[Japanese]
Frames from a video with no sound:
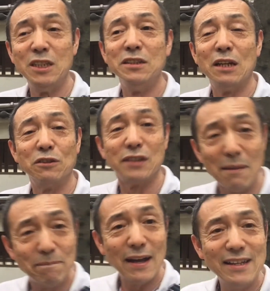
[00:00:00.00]
神社の
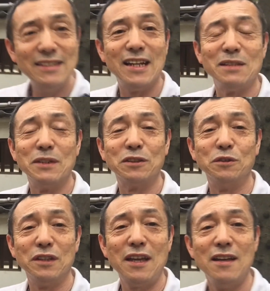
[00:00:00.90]
参拝になります
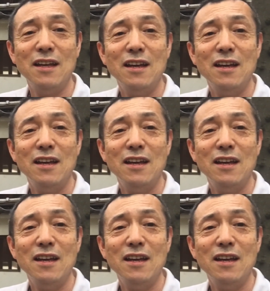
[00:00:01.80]
ので、